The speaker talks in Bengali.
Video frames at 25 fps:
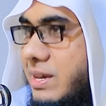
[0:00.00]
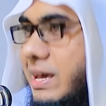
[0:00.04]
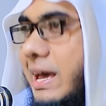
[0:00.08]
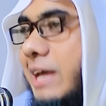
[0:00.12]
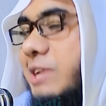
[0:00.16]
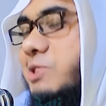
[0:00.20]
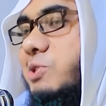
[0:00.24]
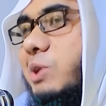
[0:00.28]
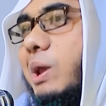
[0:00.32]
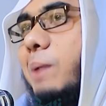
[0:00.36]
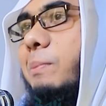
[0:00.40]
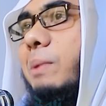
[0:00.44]

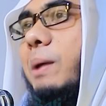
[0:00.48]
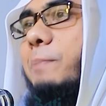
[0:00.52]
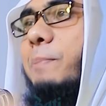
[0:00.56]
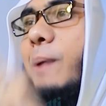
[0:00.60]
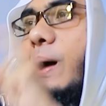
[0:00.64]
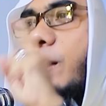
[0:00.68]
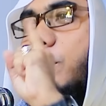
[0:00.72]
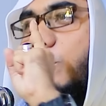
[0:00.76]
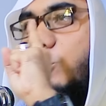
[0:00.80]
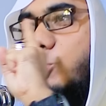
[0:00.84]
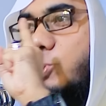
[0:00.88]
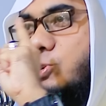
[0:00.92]
এজন্য আমরা
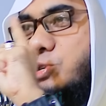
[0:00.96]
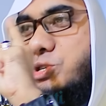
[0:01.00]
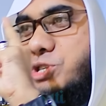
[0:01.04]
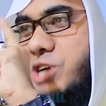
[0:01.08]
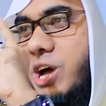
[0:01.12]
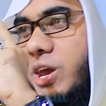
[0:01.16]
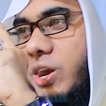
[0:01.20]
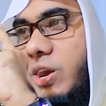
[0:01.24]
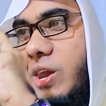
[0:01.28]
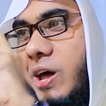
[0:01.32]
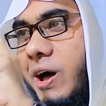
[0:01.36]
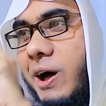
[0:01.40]
পারবো তো
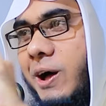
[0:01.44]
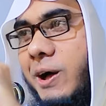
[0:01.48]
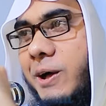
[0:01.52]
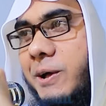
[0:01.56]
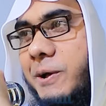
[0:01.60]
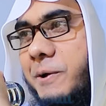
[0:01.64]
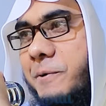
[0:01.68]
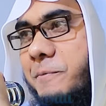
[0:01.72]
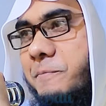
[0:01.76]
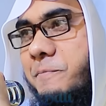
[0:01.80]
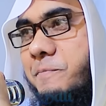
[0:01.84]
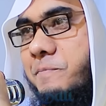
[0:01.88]
ইনশাল্লাহ
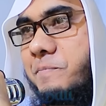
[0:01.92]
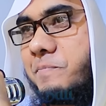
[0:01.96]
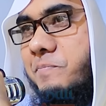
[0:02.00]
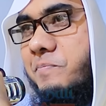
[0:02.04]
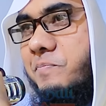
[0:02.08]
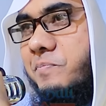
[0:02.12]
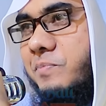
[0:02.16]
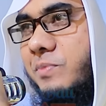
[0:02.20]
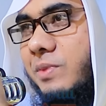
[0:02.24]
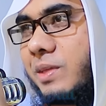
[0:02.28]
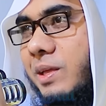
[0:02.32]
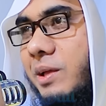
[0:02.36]

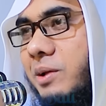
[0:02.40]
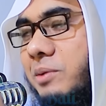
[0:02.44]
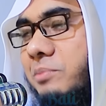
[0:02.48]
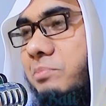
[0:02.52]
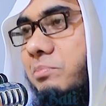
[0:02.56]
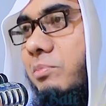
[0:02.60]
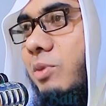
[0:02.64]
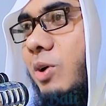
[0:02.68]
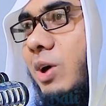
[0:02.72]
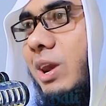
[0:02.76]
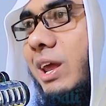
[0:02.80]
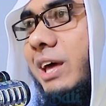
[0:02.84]

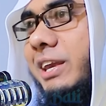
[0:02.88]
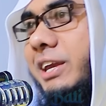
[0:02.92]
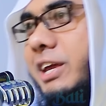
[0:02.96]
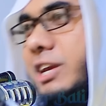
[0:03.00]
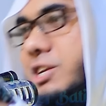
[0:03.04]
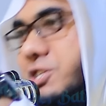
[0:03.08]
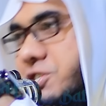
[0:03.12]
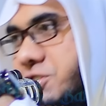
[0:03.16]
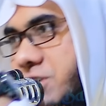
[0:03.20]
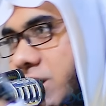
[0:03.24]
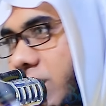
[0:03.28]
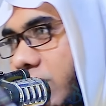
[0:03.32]
বলেন
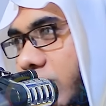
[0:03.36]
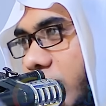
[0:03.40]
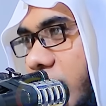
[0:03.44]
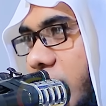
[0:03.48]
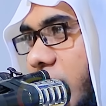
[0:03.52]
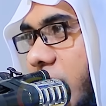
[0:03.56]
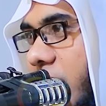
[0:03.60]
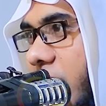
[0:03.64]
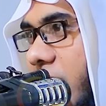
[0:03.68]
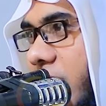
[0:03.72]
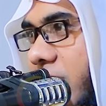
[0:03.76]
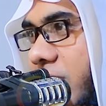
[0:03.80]

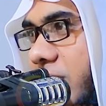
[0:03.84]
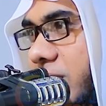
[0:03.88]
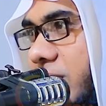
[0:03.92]
ইনশাল্লাহ